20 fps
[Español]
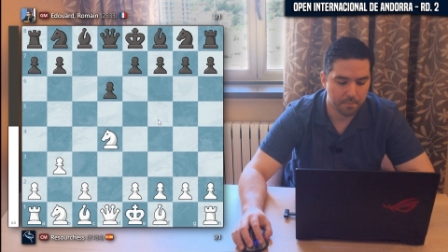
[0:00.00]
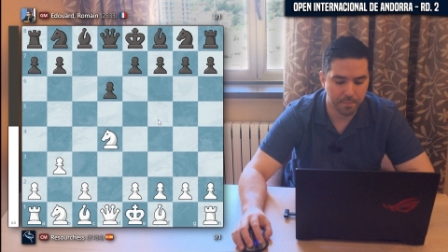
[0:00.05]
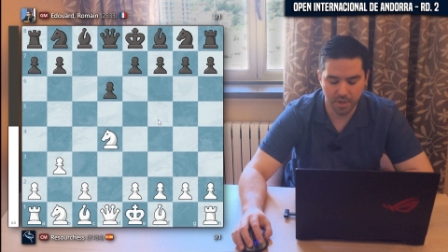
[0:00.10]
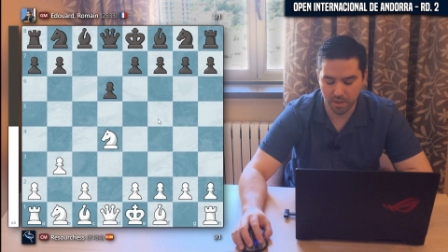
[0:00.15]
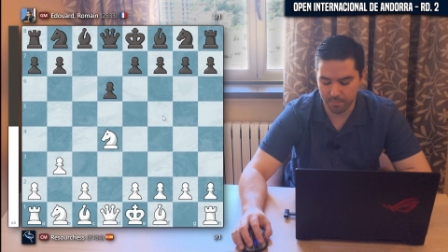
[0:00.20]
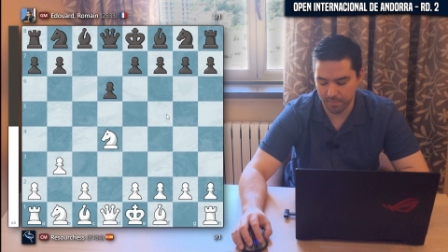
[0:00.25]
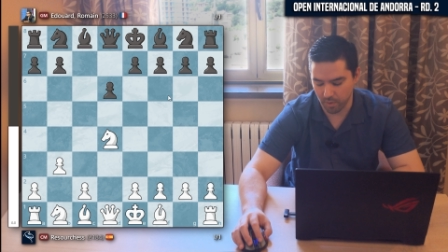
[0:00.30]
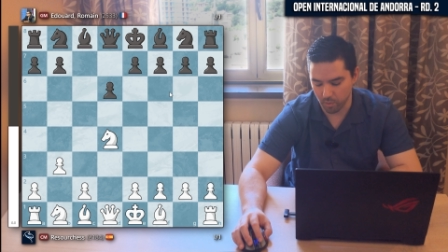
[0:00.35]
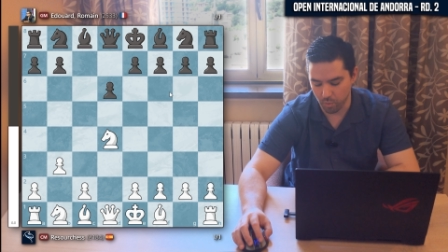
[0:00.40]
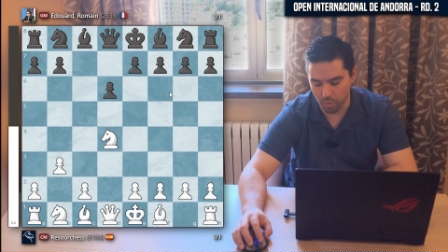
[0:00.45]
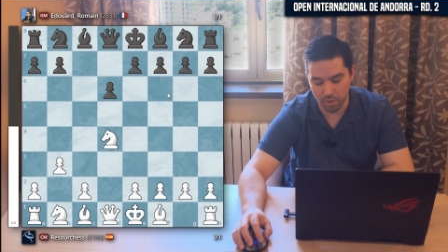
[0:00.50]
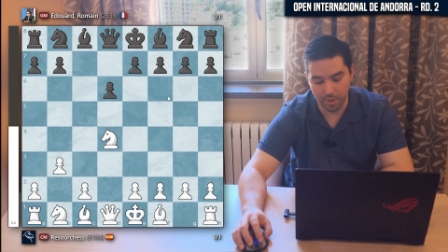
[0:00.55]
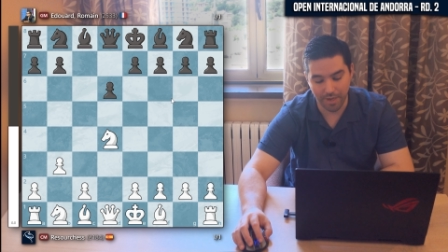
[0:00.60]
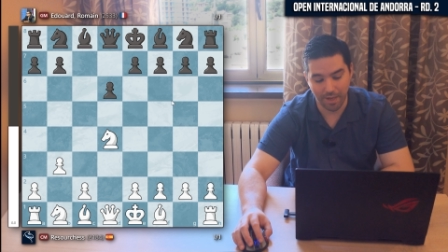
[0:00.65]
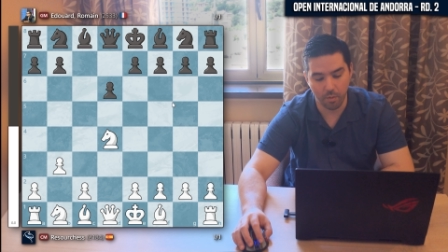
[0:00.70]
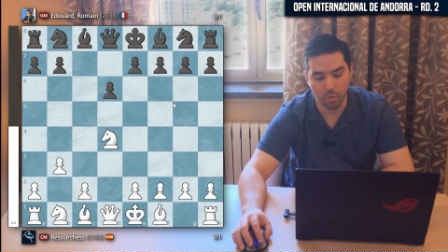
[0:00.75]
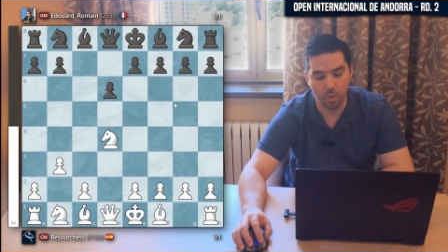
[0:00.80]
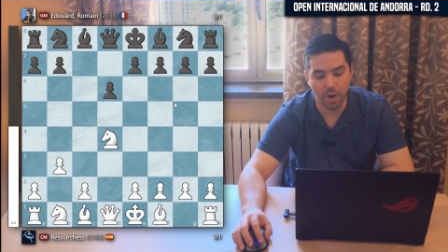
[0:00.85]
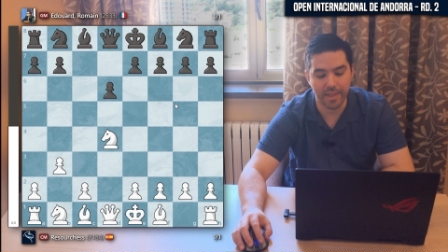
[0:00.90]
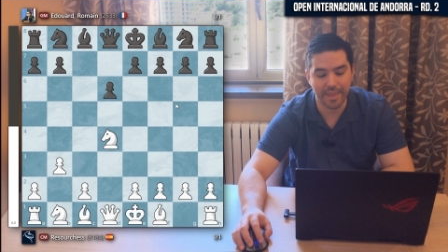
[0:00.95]
pero me jugó
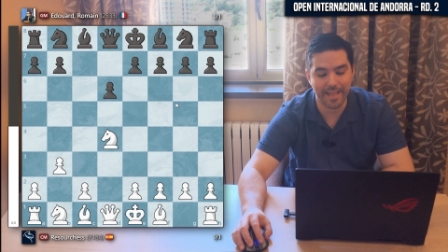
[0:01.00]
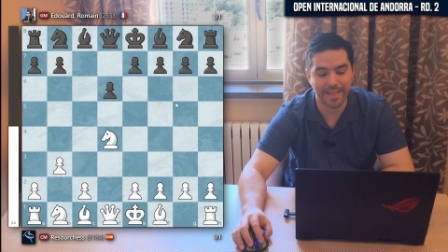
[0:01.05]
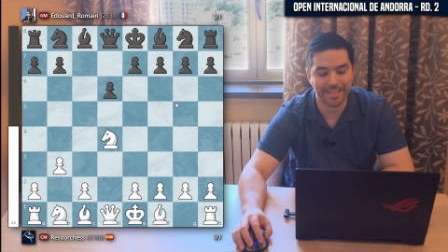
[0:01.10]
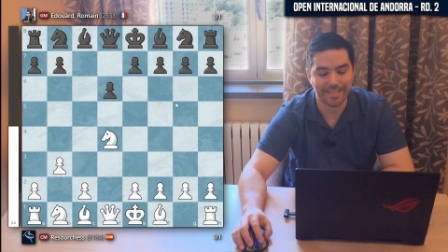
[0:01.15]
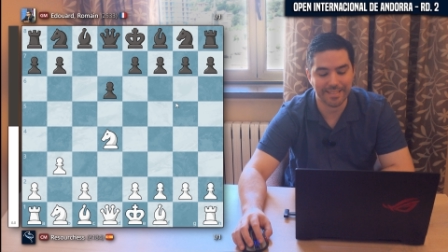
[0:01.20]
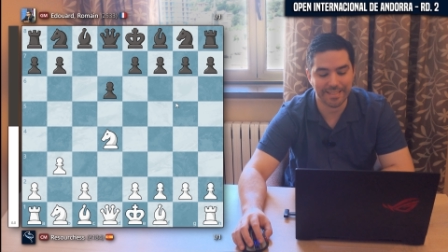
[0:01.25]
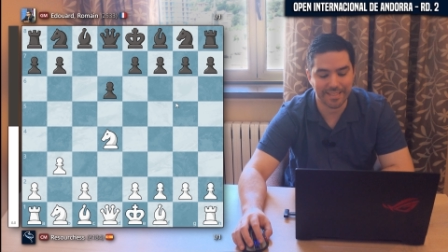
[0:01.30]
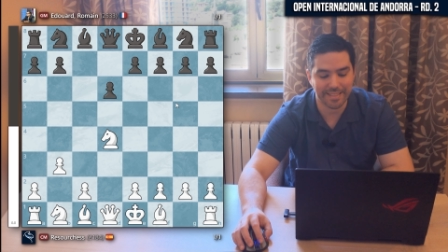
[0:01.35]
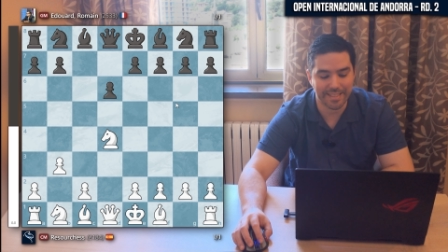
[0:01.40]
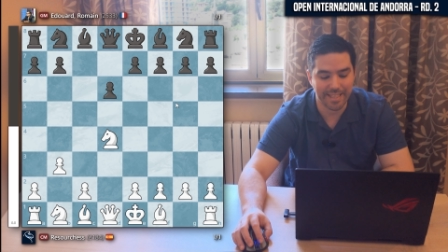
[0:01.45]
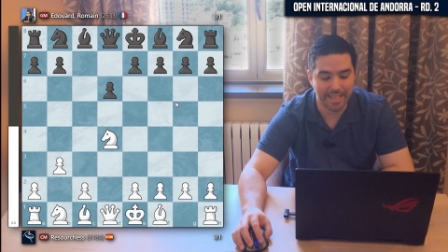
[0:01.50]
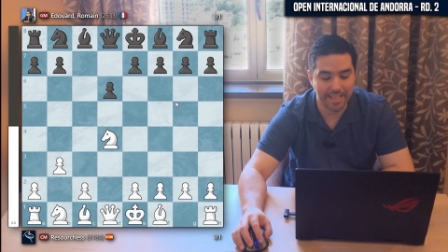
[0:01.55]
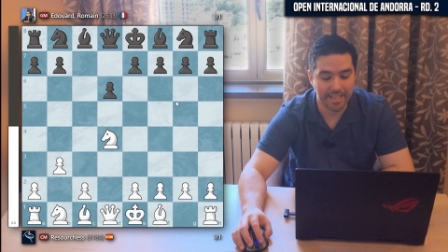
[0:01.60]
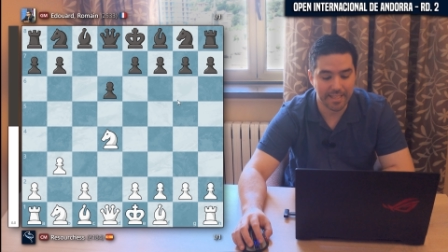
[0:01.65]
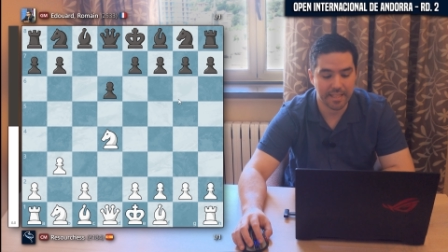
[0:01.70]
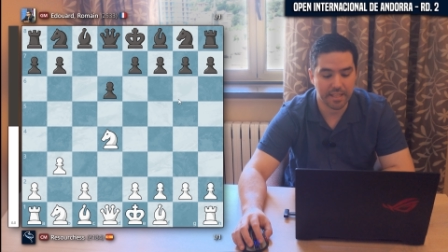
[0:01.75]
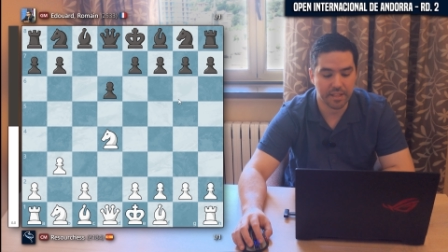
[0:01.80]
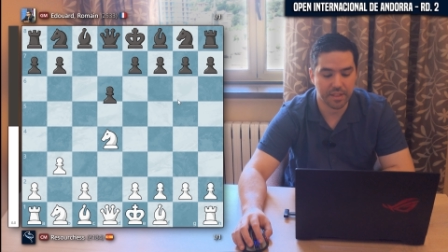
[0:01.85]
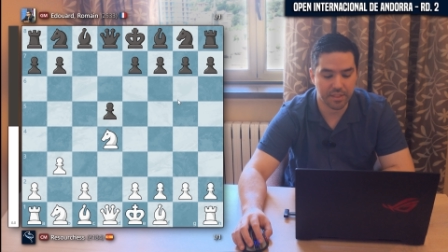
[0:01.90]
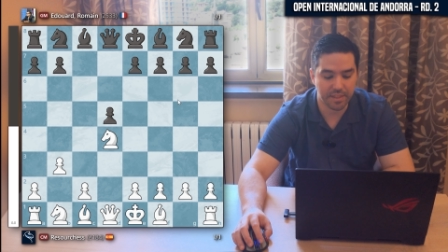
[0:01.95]
la jugada
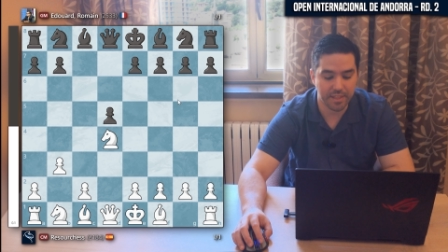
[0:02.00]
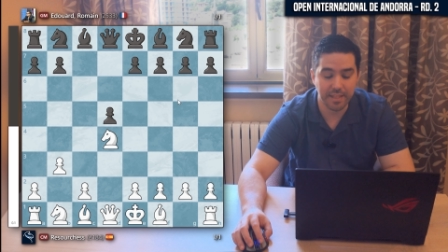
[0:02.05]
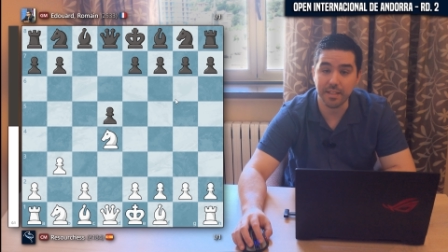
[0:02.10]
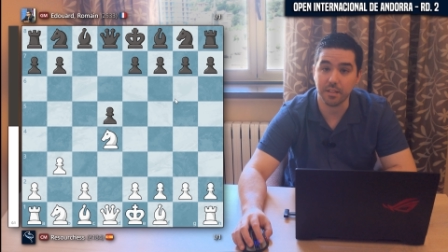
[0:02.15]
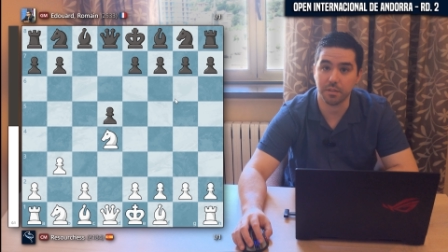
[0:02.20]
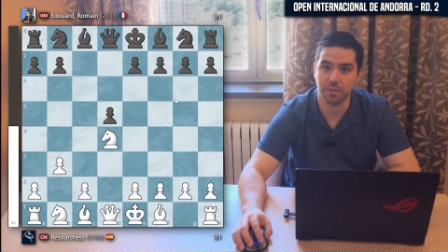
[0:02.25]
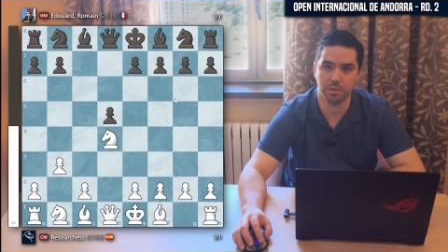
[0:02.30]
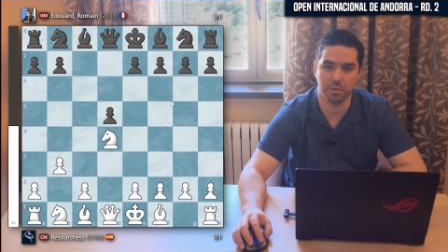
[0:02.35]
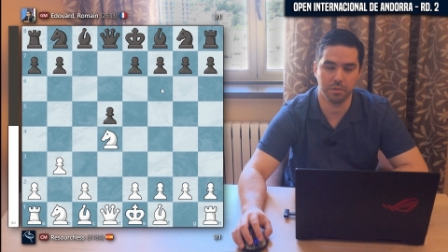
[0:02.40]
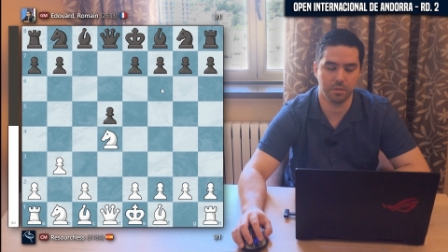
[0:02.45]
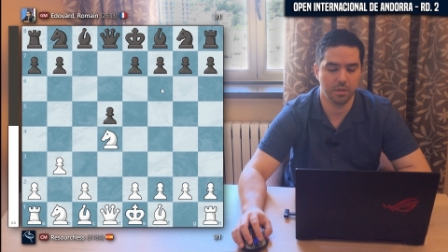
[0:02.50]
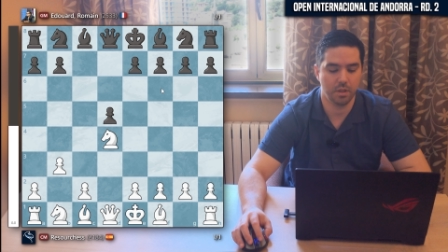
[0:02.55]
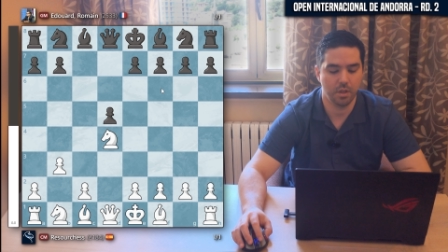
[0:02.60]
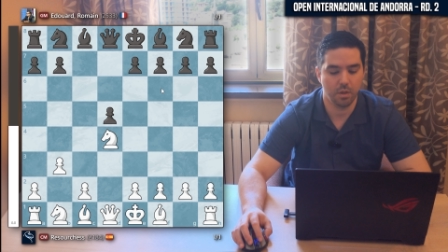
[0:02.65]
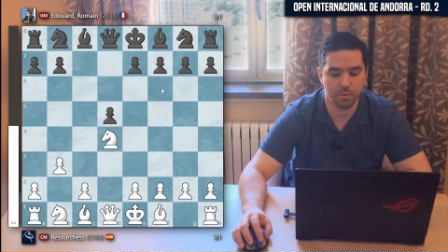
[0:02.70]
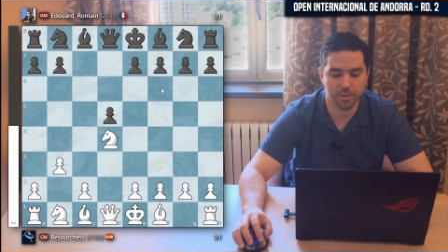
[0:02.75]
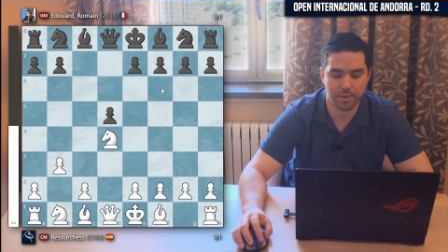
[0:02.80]
d 5,